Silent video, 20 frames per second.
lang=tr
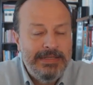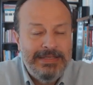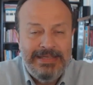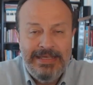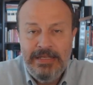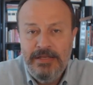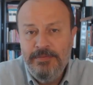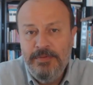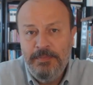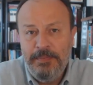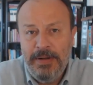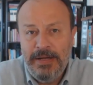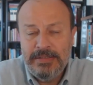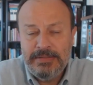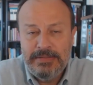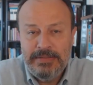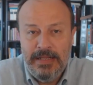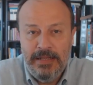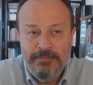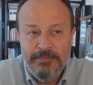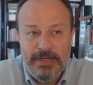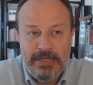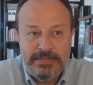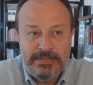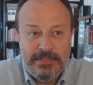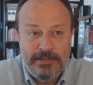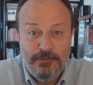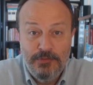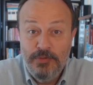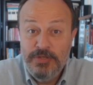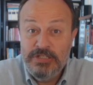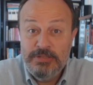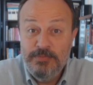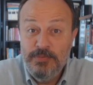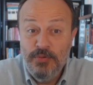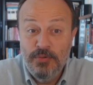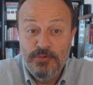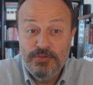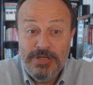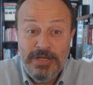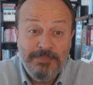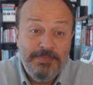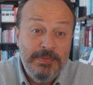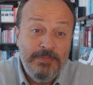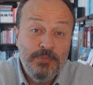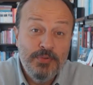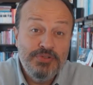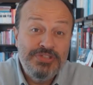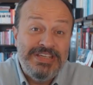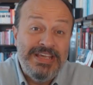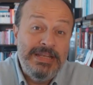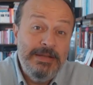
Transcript: Yeni bir partiden bahsediliyor. İsmi ne olacak bilmiyoruz.